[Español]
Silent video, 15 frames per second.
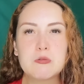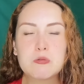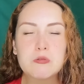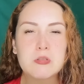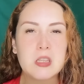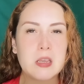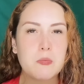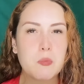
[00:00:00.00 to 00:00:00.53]
un
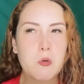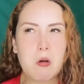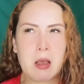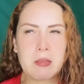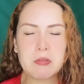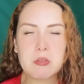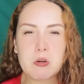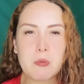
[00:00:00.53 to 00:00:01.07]
tipo
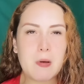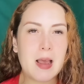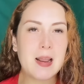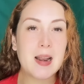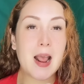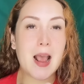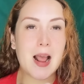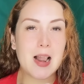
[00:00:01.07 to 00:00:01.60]

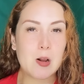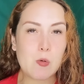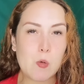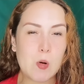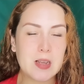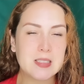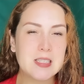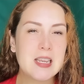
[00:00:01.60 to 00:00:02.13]
antrobar
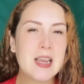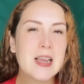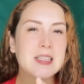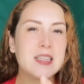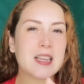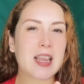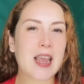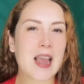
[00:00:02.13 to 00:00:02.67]
algo así.
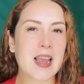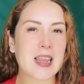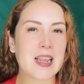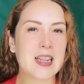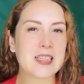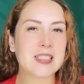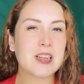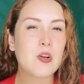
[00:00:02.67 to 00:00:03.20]
Así que aquí
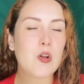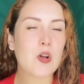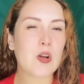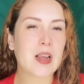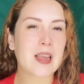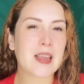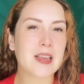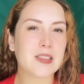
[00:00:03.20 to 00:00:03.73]
les dejo lo
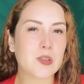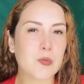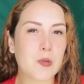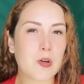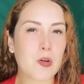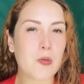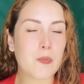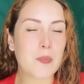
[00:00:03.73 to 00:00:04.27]
que ya
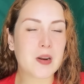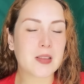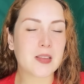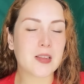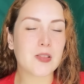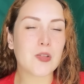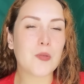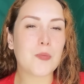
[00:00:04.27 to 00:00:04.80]
estuvo
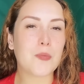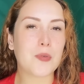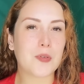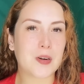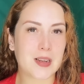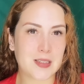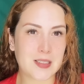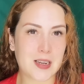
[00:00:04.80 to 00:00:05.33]
compartiendo
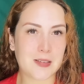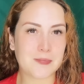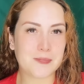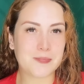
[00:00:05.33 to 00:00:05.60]
por allá.